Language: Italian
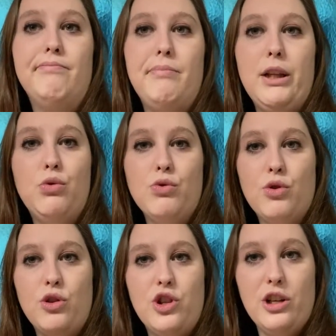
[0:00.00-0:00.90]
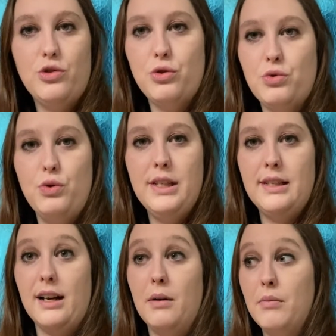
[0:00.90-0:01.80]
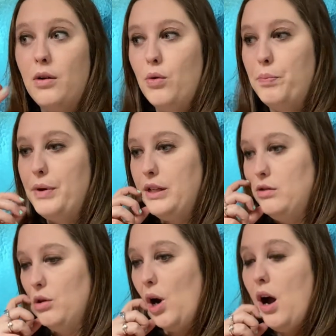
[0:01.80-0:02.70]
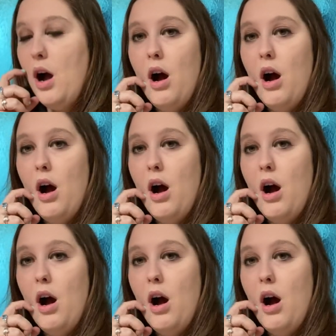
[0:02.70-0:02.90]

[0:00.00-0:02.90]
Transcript: metto un sondaggio su Instagram o peggio